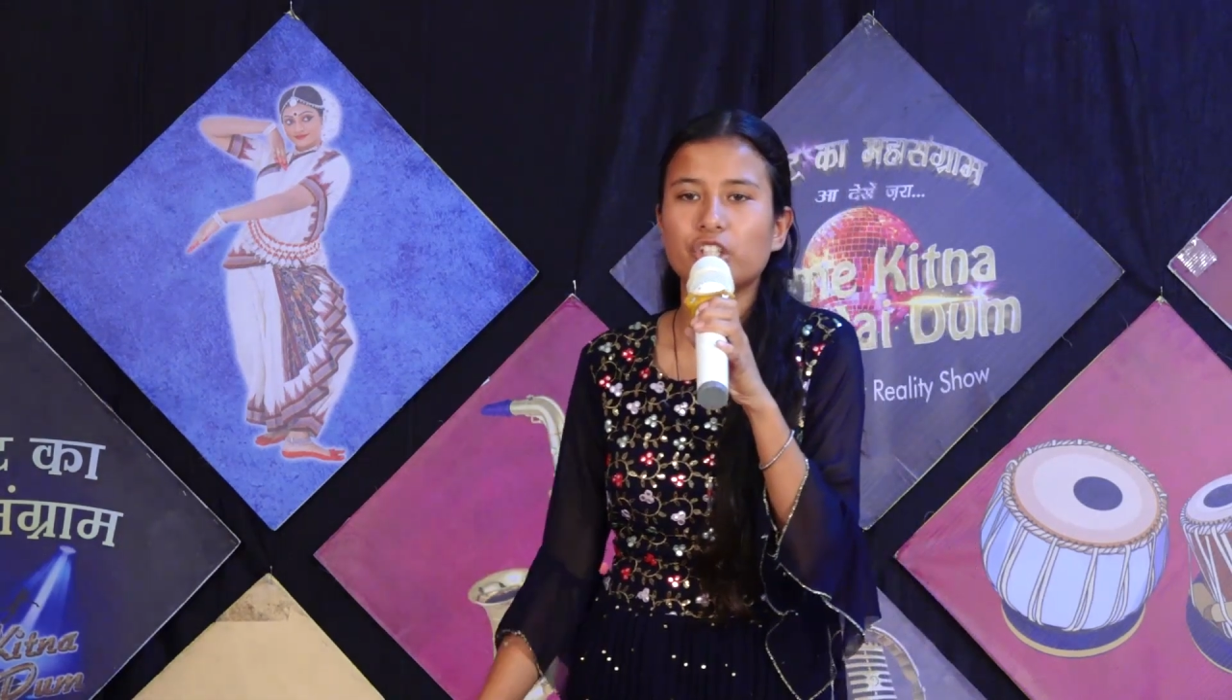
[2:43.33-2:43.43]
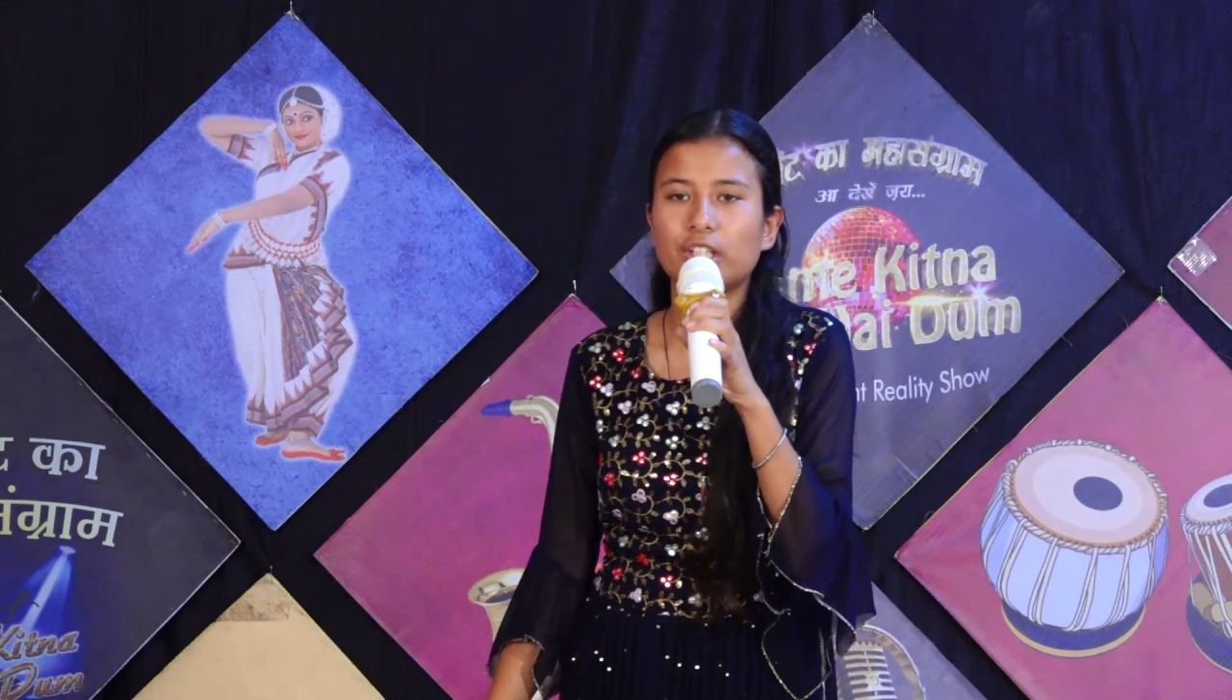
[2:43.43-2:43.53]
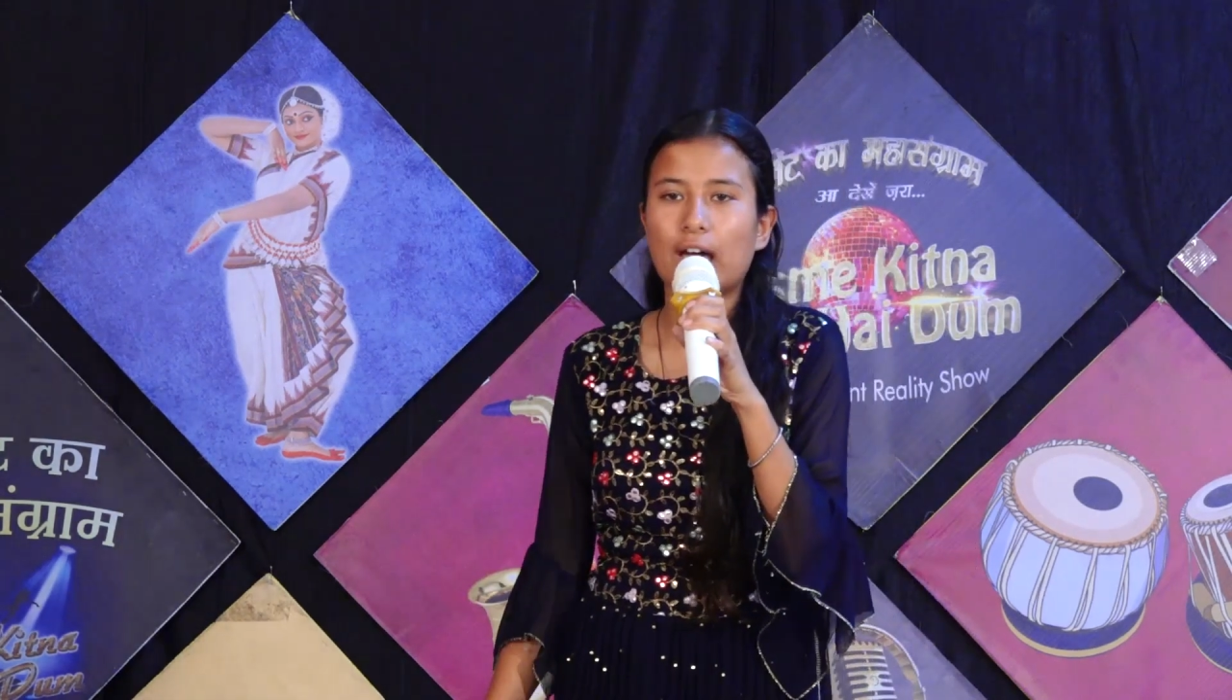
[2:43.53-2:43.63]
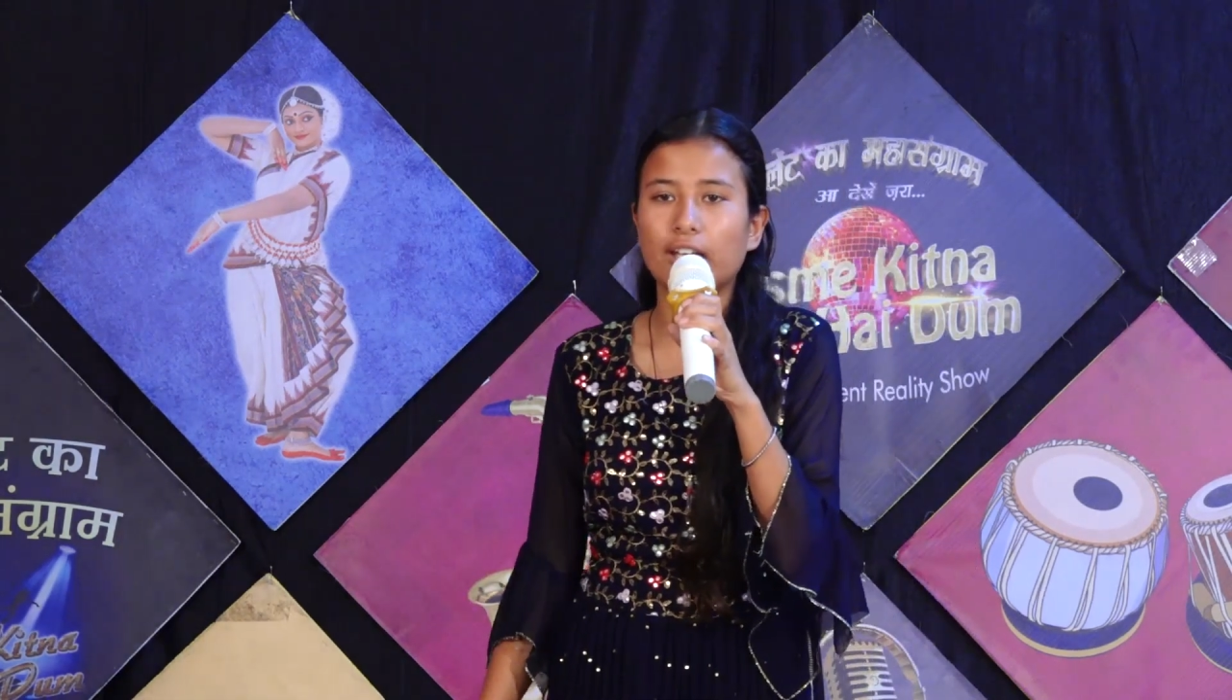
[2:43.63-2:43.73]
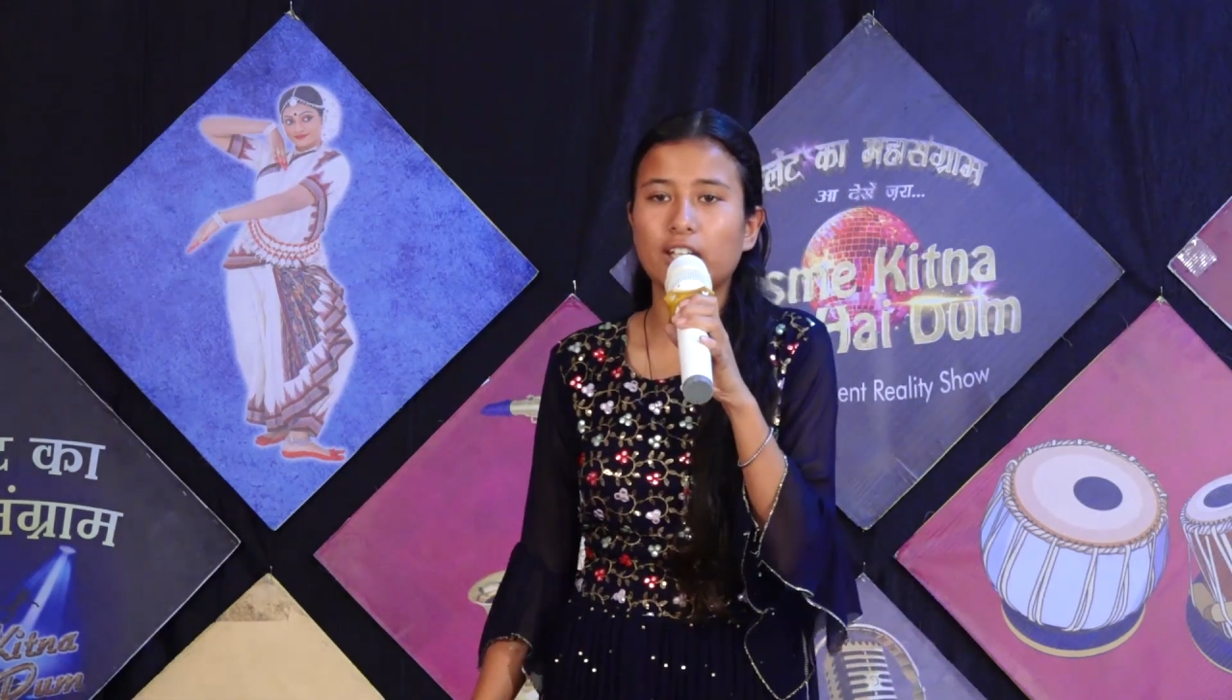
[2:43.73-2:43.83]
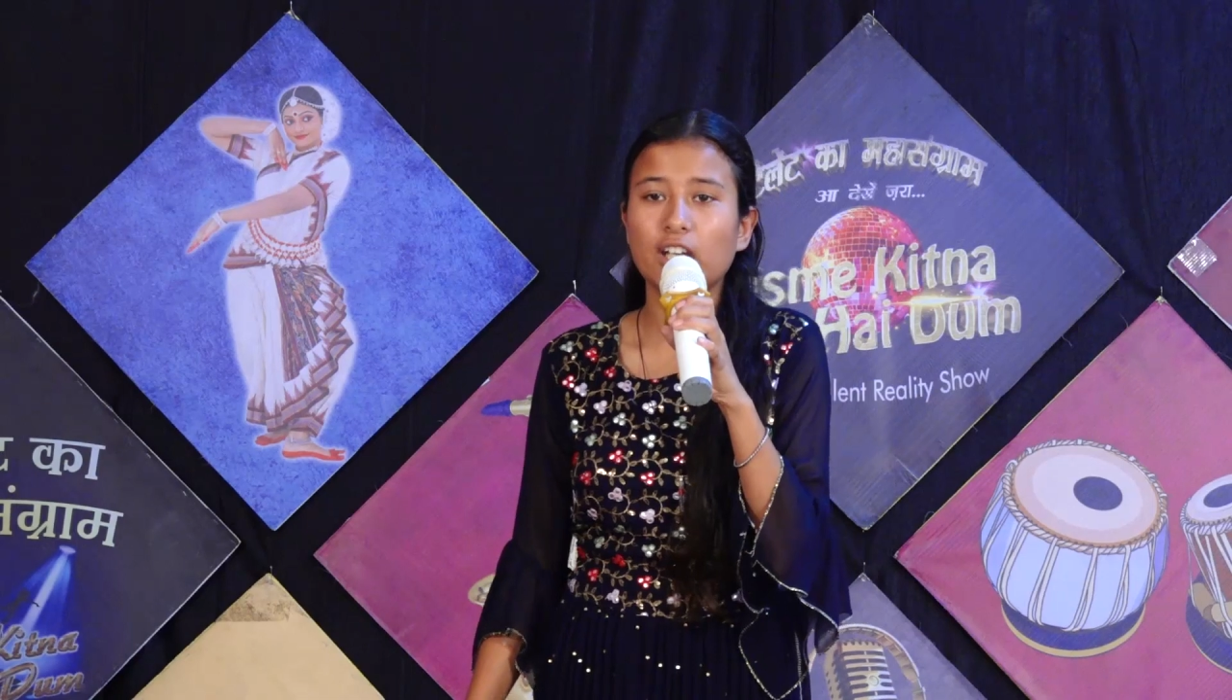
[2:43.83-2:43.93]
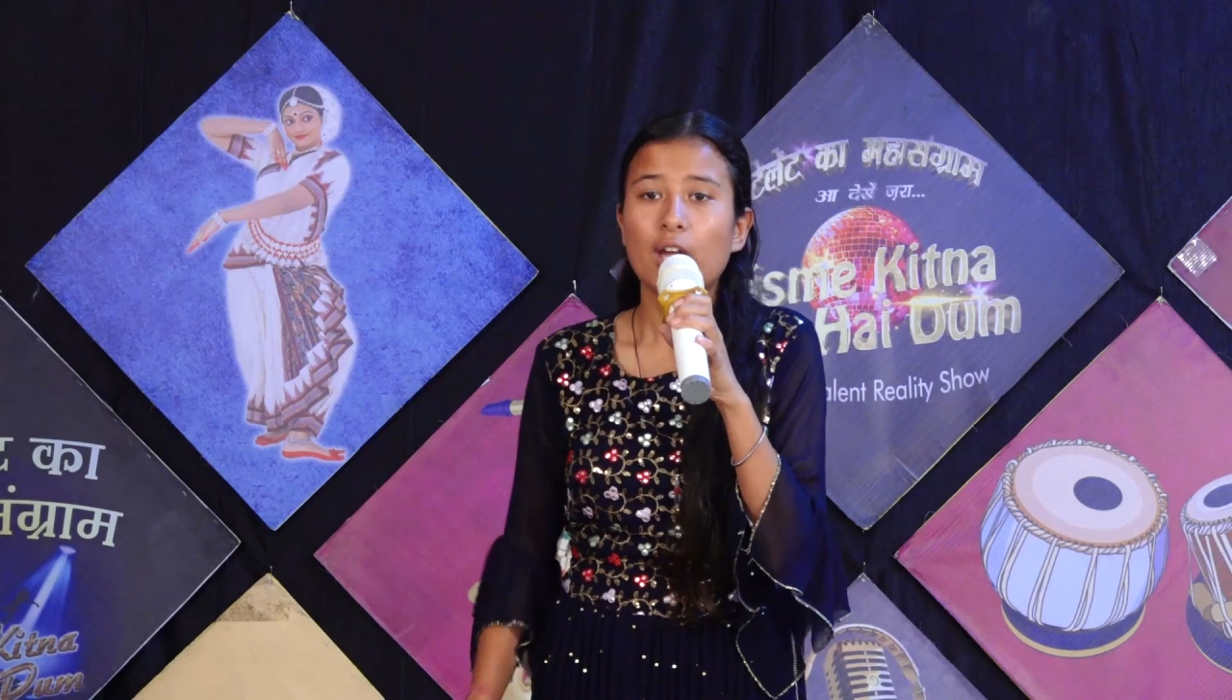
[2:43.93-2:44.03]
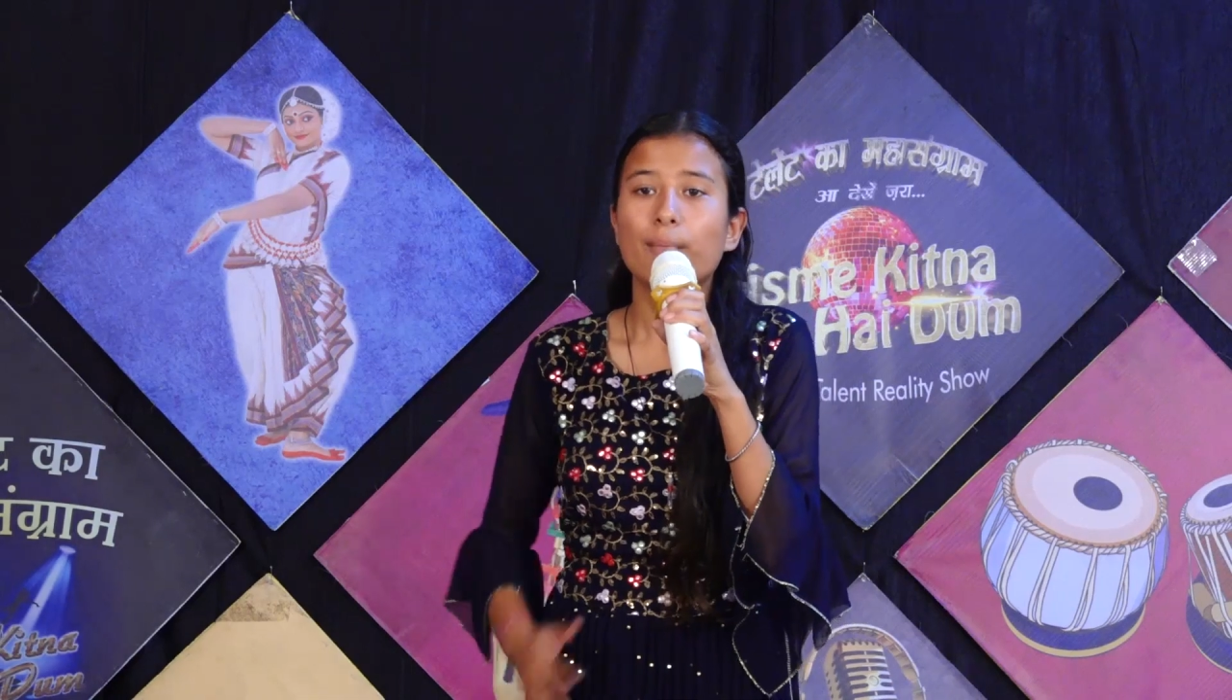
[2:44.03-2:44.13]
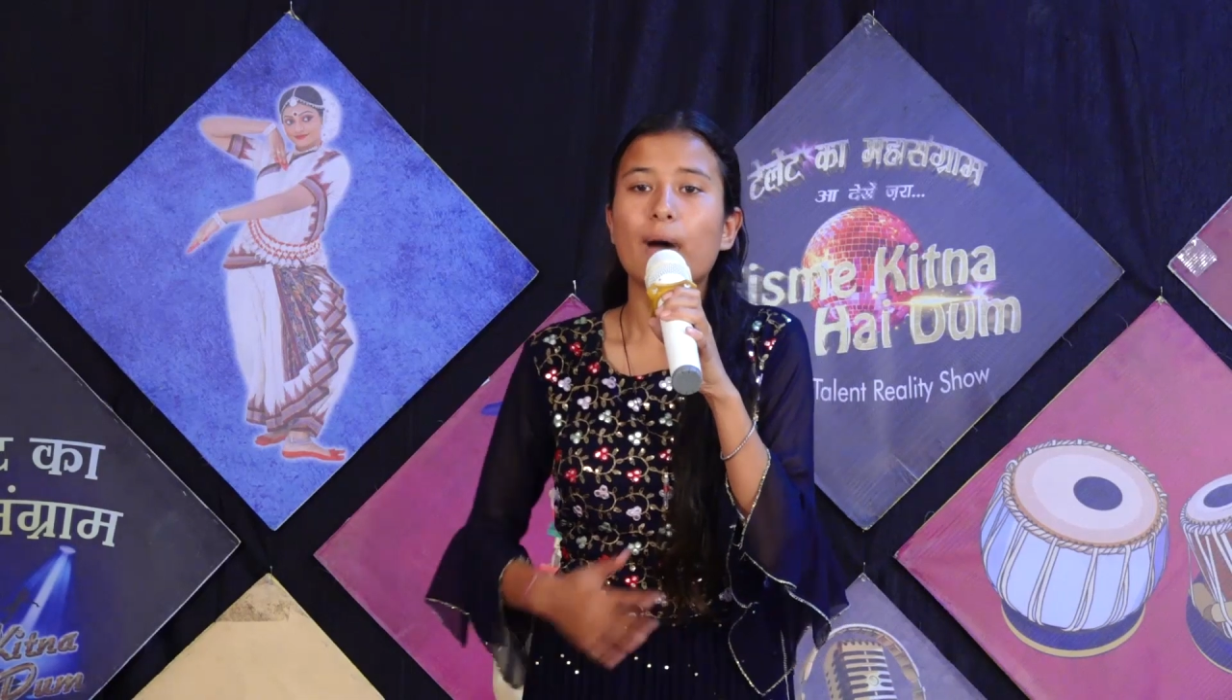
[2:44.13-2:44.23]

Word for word: की नारी